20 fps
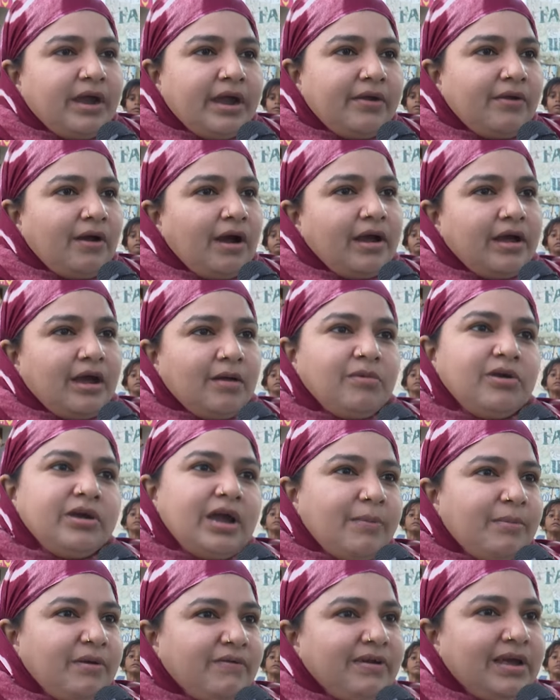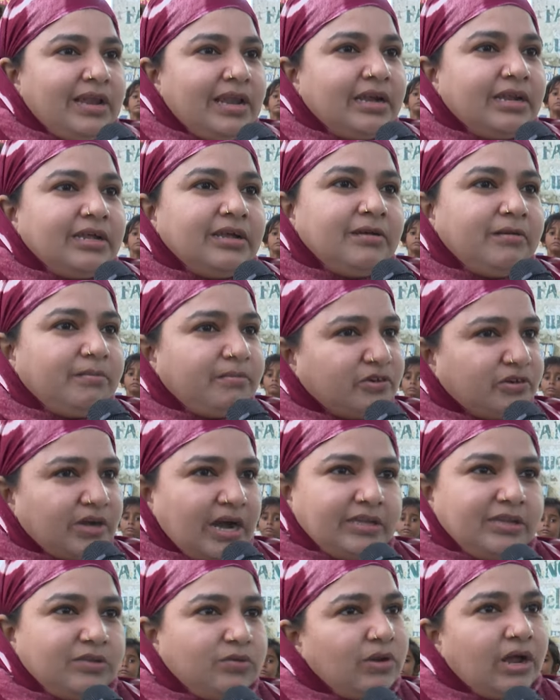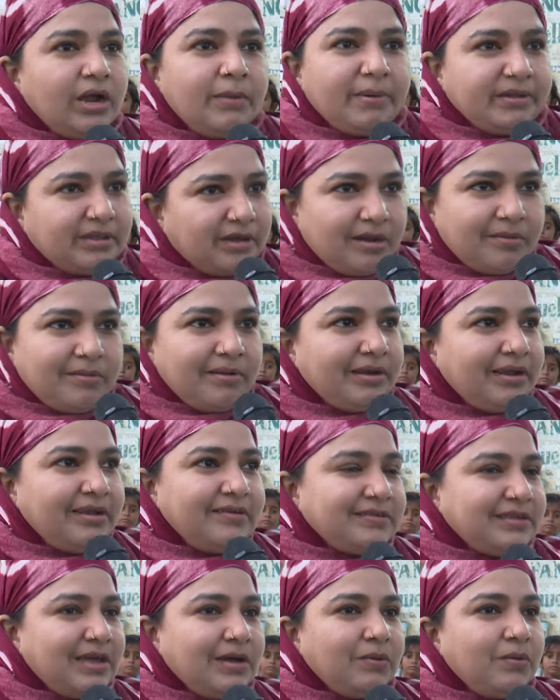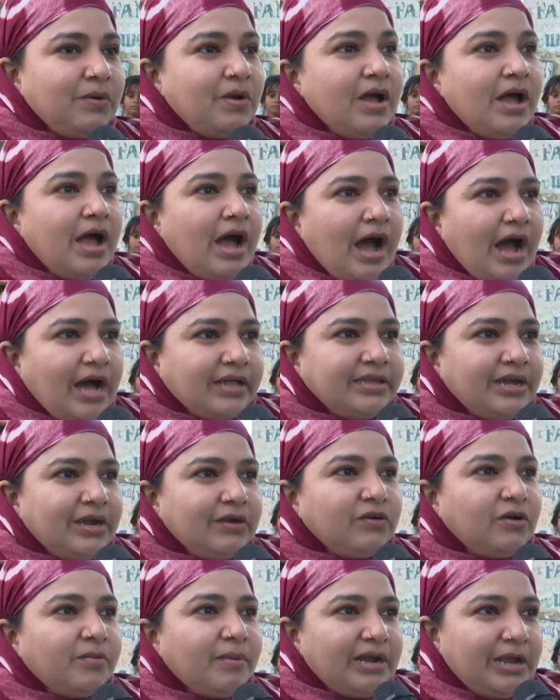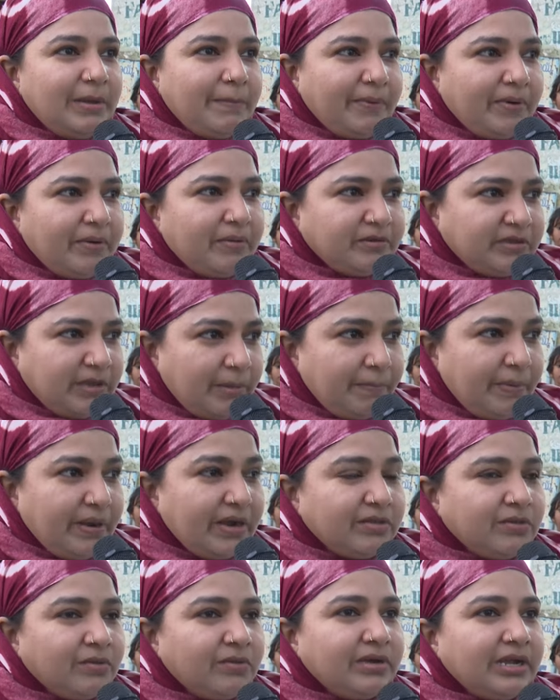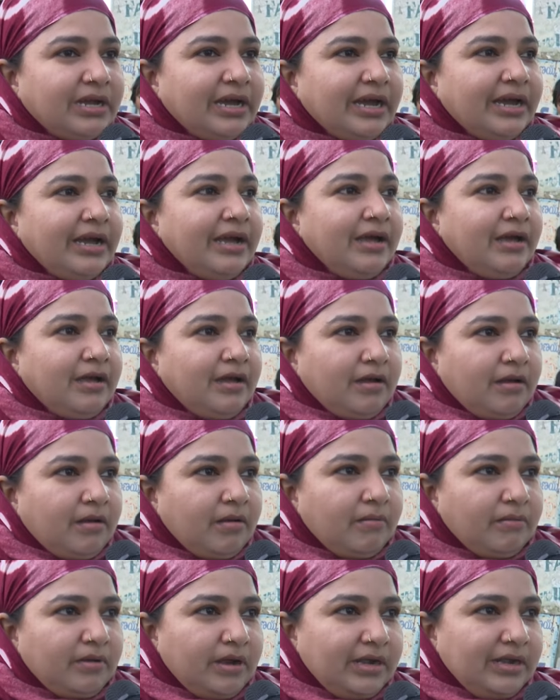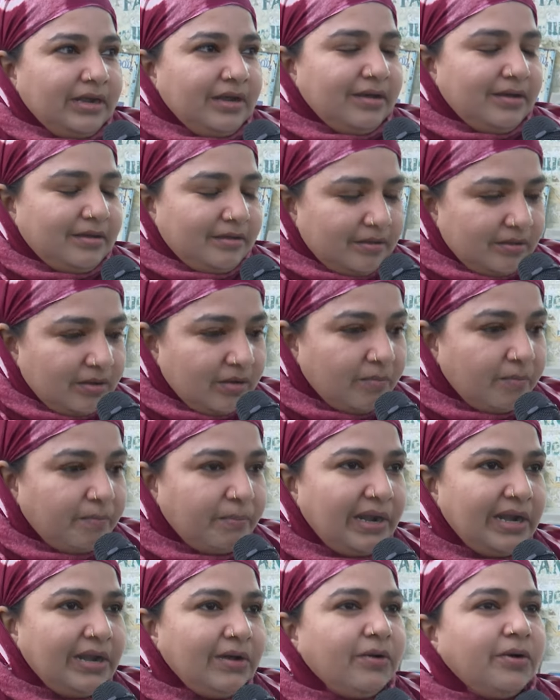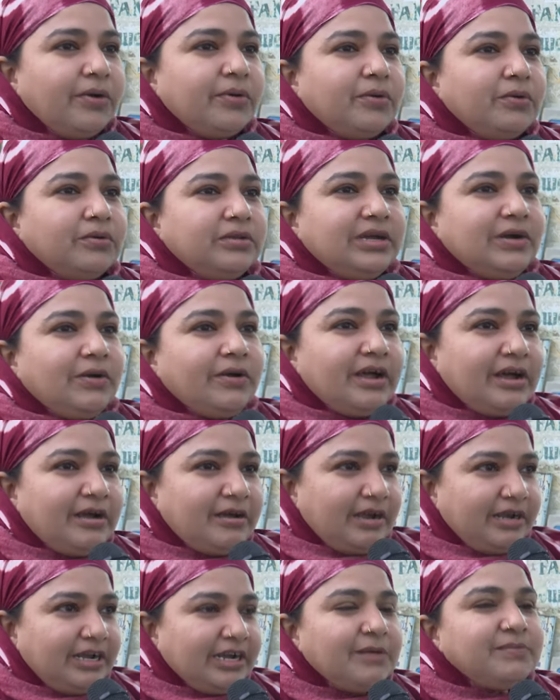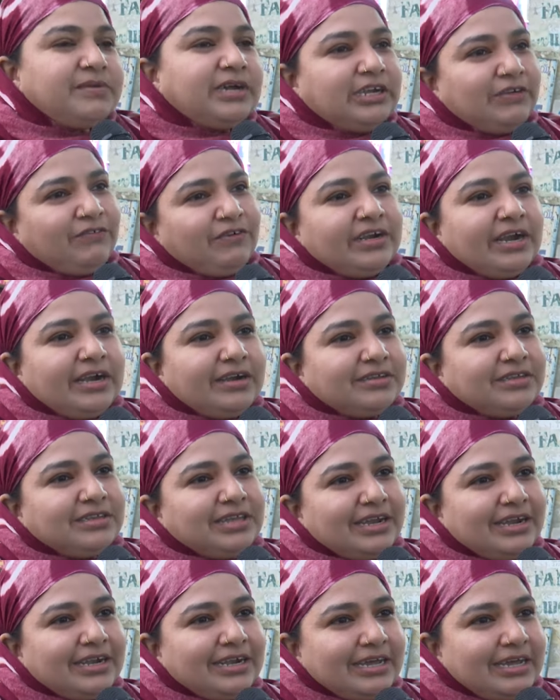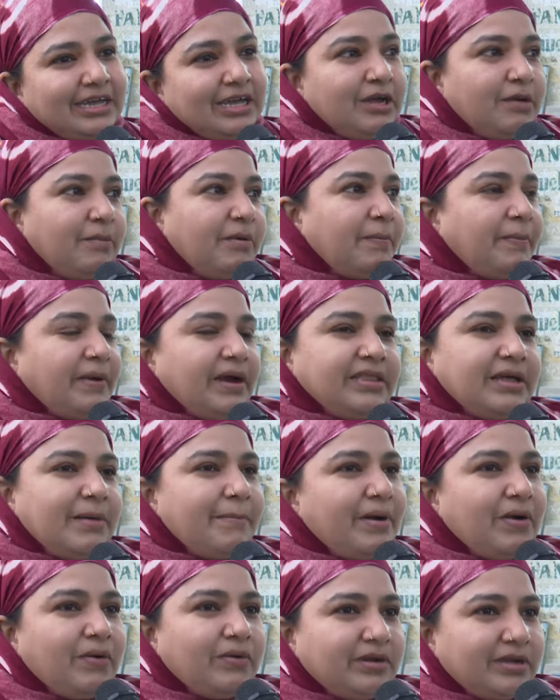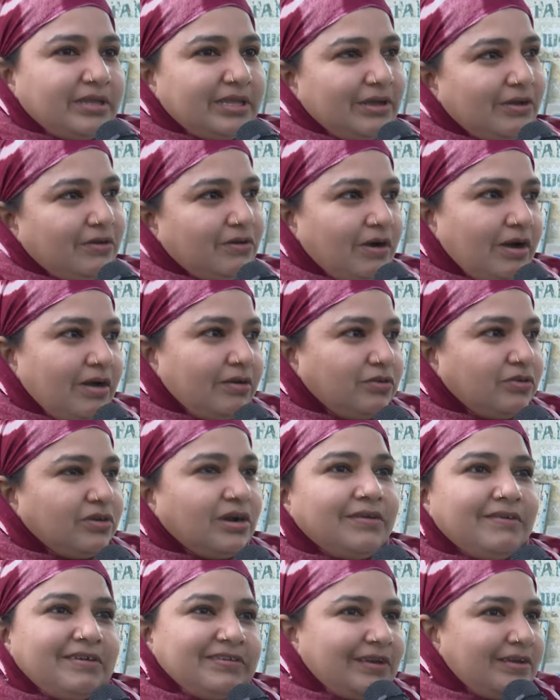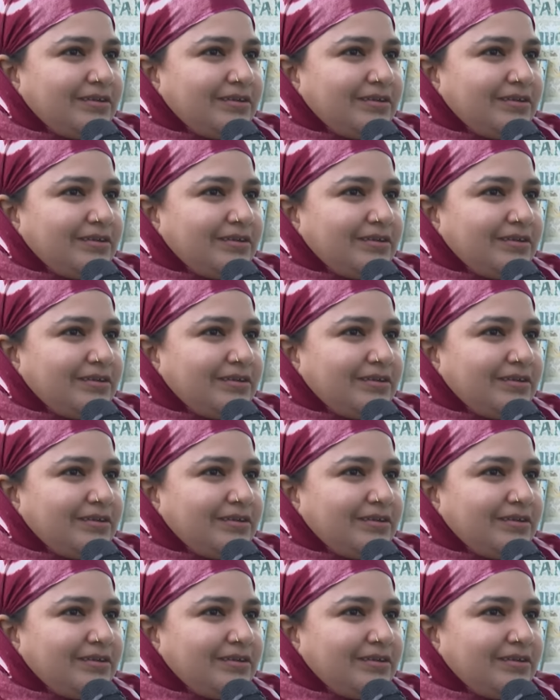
నాయుడు హయాంలో యాభై వేలని షాదీ దుల్హన్ పథకం అని ఇస్తారు అదేంటో మళ్ళీ ఇప్పుడు పెడుతుంటే ఏంటి పెళ్లి కొడుకుది కూడా ఇన్కమ్ సర్టిఫికేట్ అడుగుతున్నారండి ఇప్పుడు పేద అమ్మాయి ఉంటుంది ఒక ఉద్యోగాలు